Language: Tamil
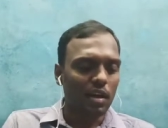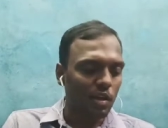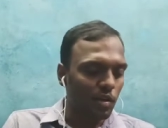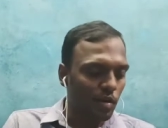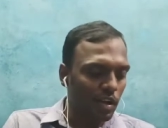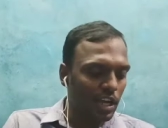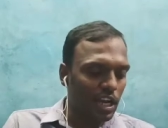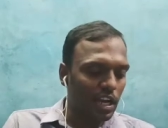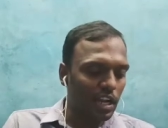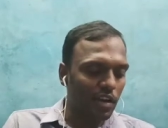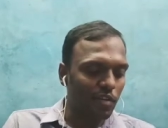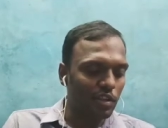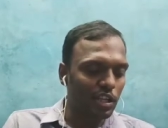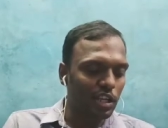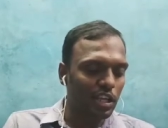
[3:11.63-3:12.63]
ஐயோ
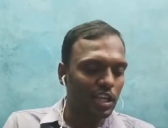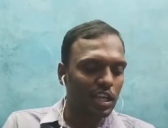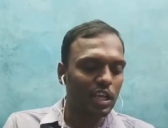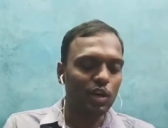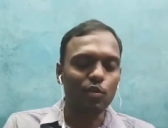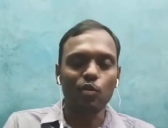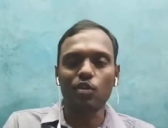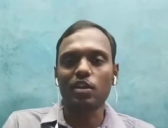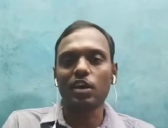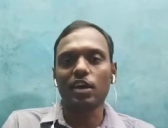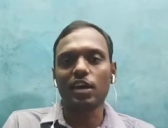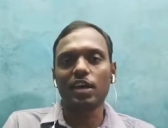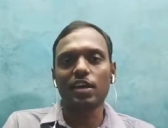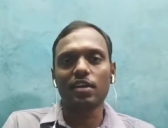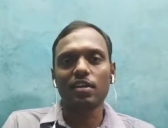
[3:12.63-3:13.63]
எங்களெல்லாம் வந்து
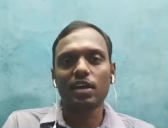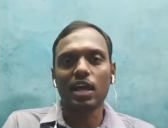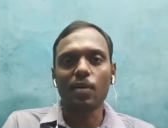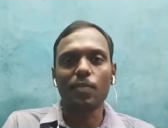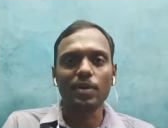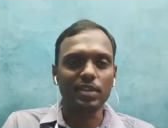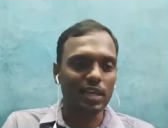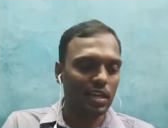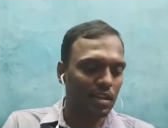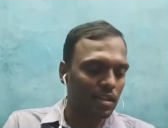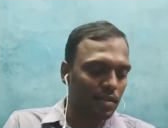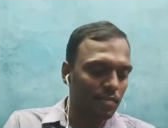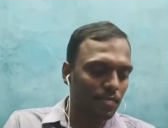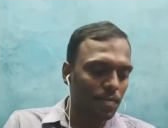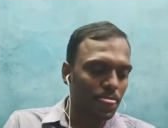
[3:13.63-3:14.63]
கொள்கிறாங்க காப்பாற்றுங்கன்னு